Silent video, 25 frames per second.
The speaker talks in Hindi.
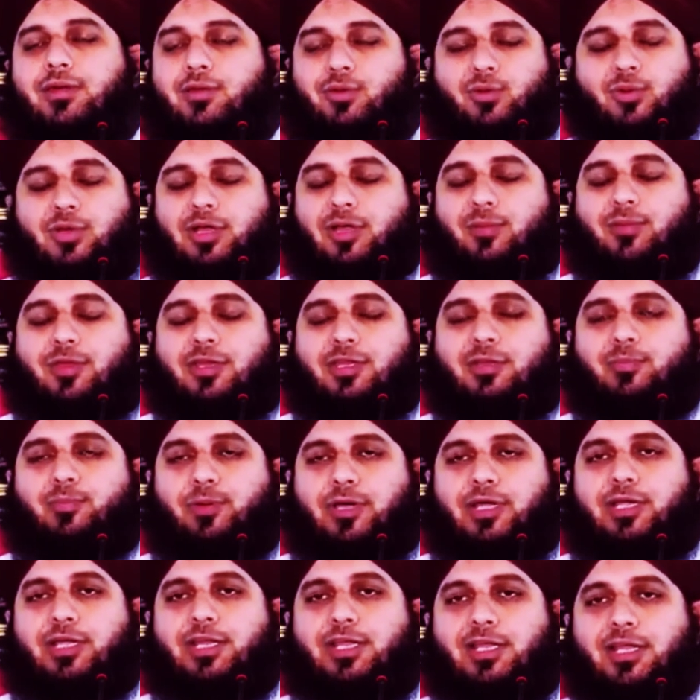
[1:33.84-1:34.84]
रुका मैंने
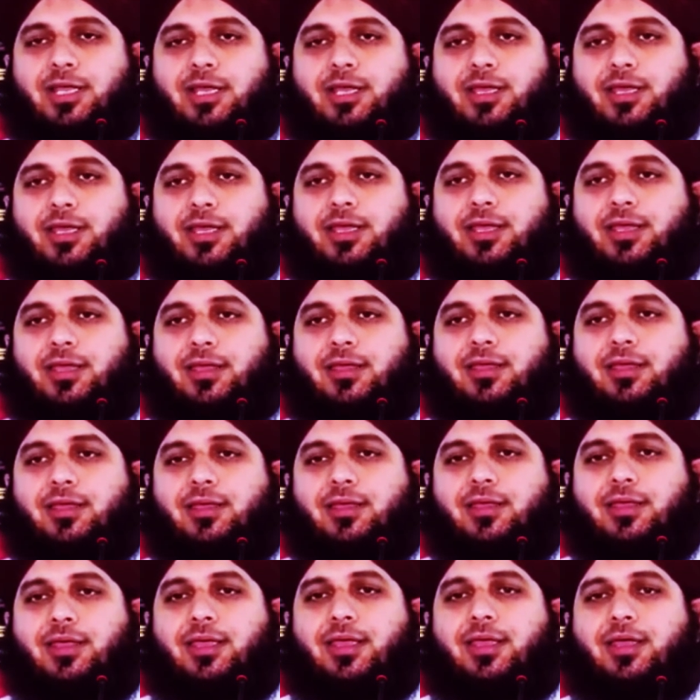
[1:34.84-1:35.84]
पढ़ लिया है
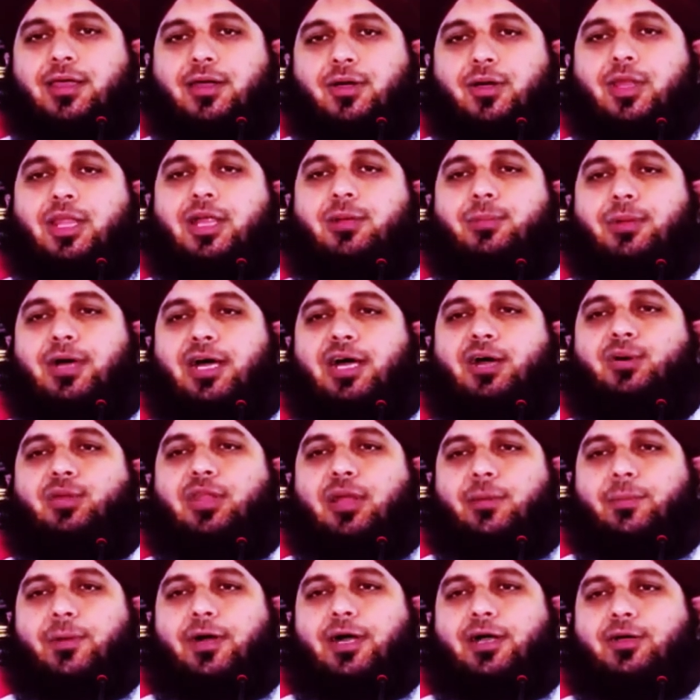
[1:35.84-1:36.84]
उलमा
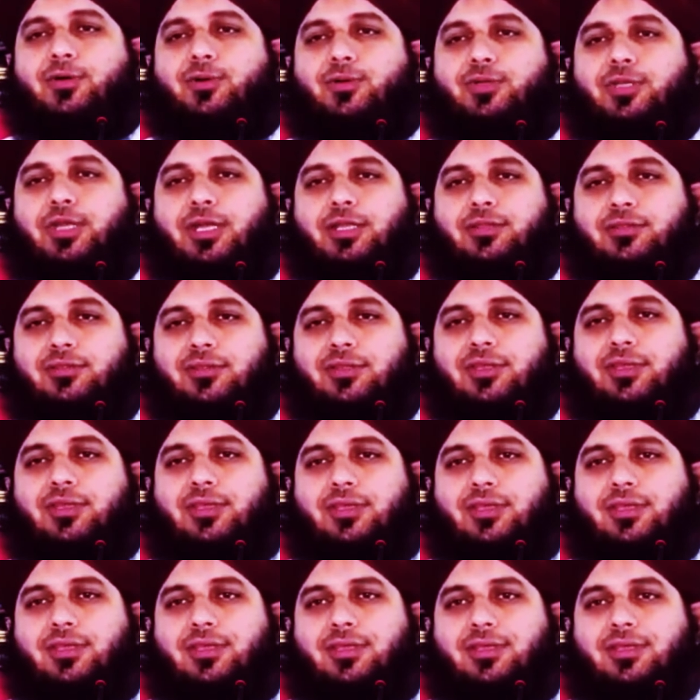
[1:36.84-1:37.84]
उलमा को जानते
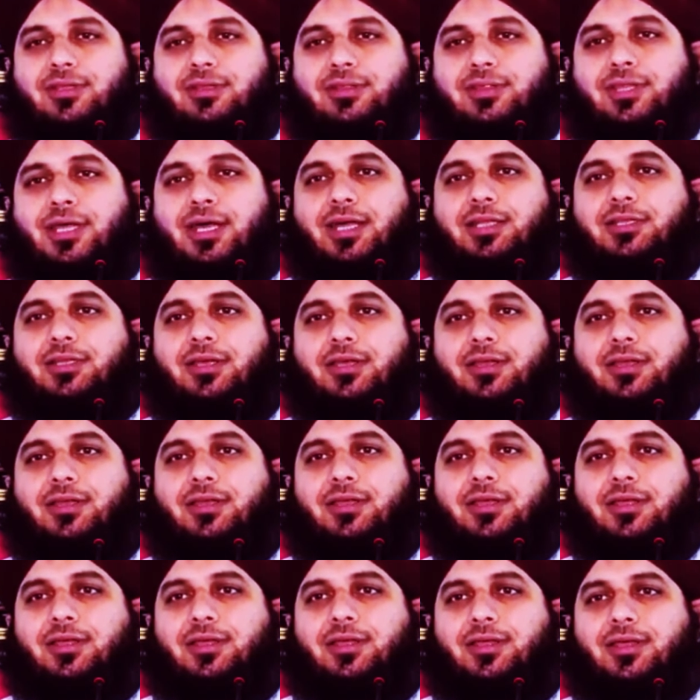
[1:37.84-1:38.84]
हैं ताजर
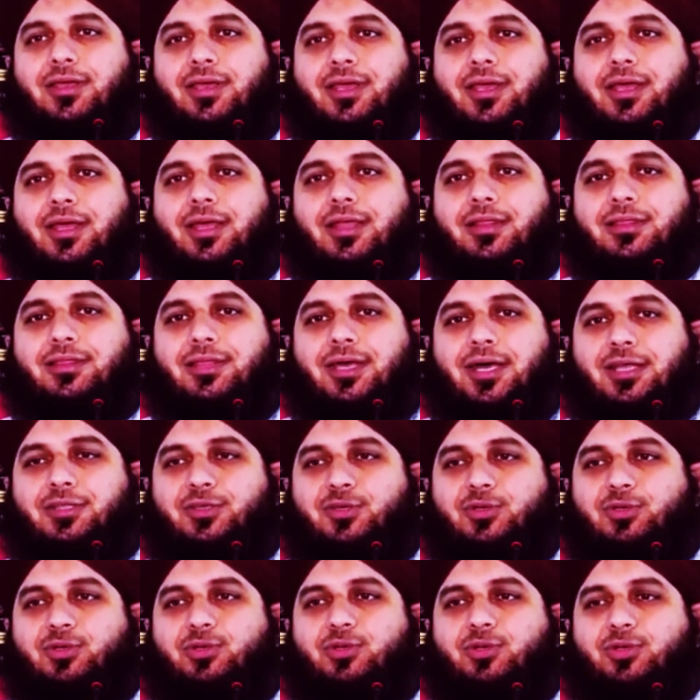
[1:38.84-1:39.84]

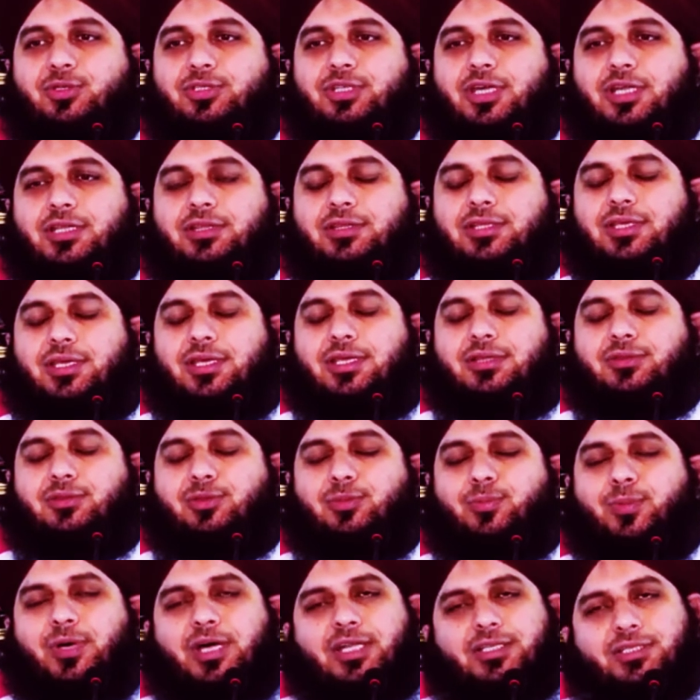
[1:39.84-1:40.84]
ताजरों को जानते हैं
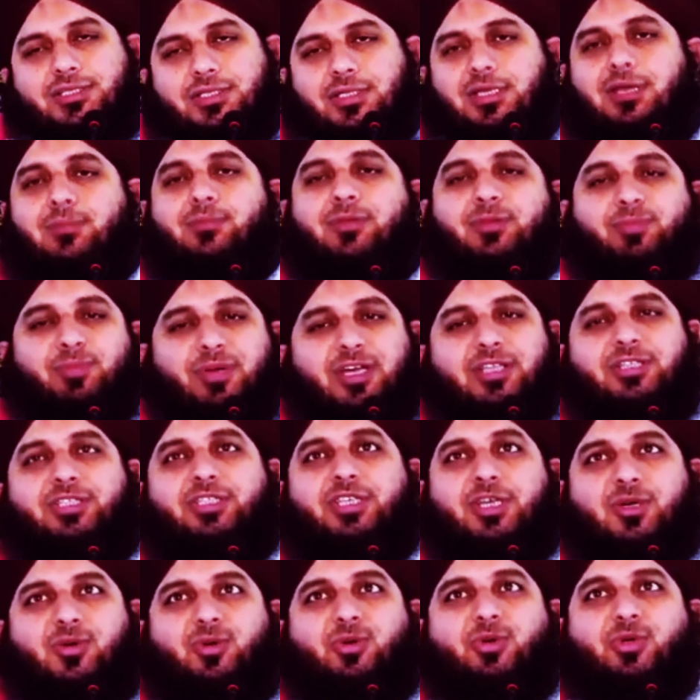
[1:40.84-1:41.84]
तो बादशाह भी
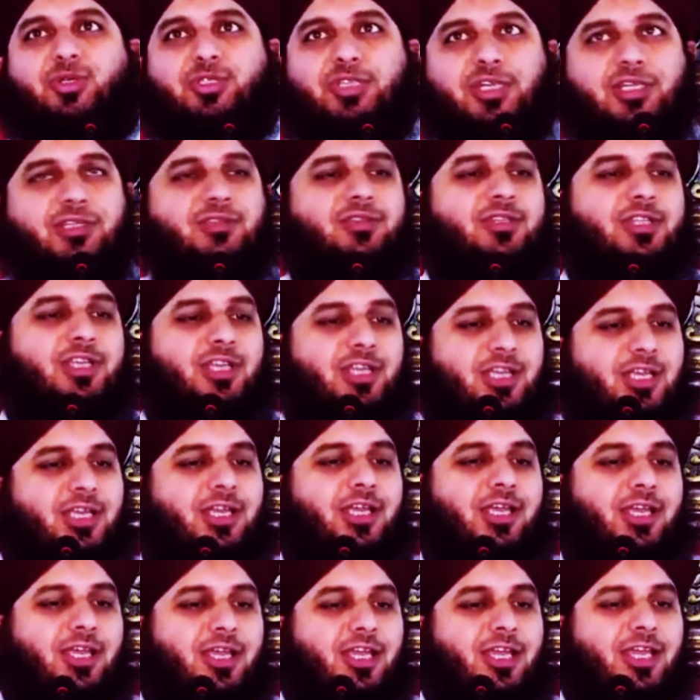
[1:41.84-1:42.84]
बादशाहों को जानते
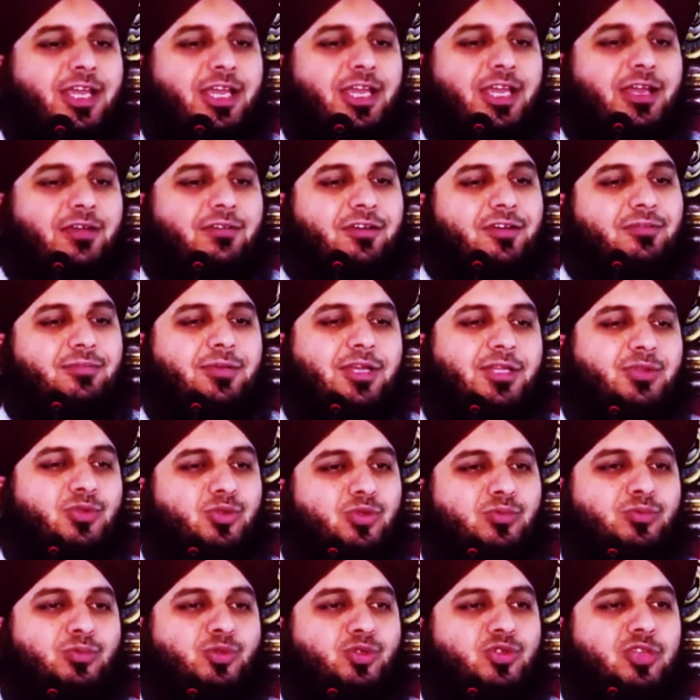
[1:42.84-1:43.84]
हैं और मैं
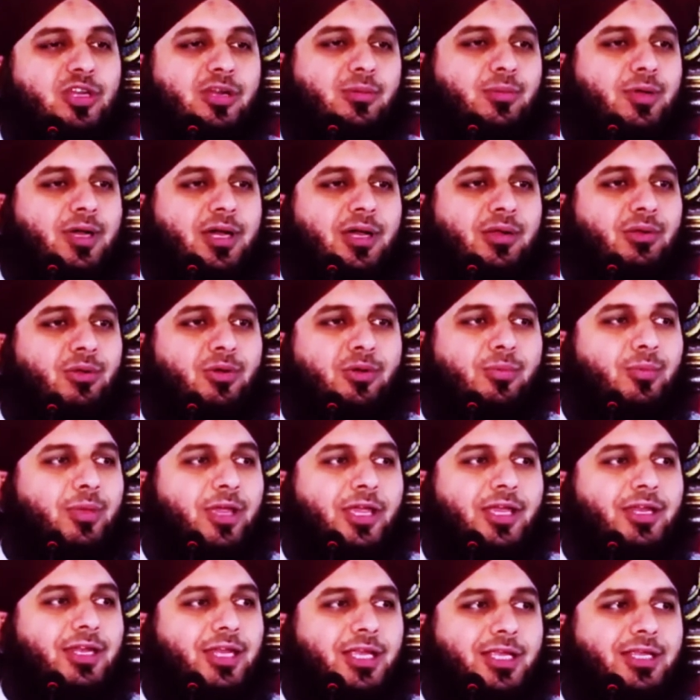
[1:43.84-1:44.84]
तुम मुसलमान हो
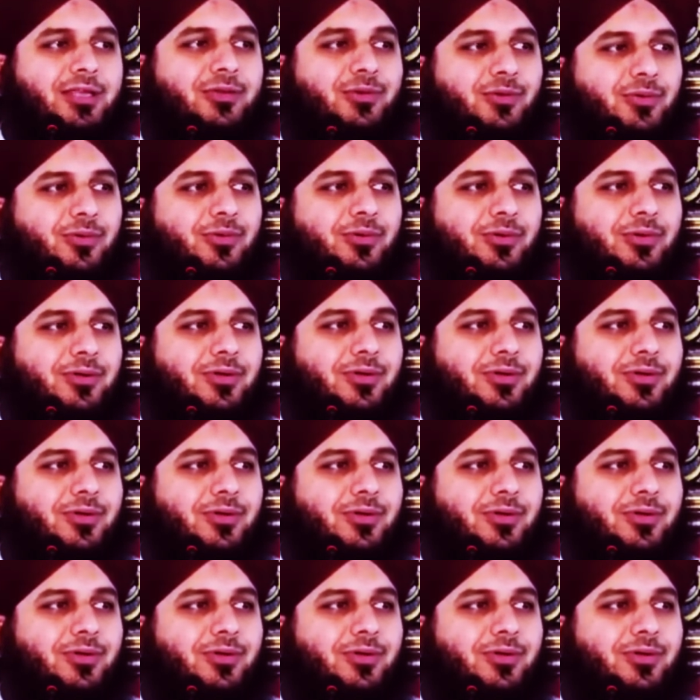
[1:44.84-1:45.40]
मैं नहीं हूँ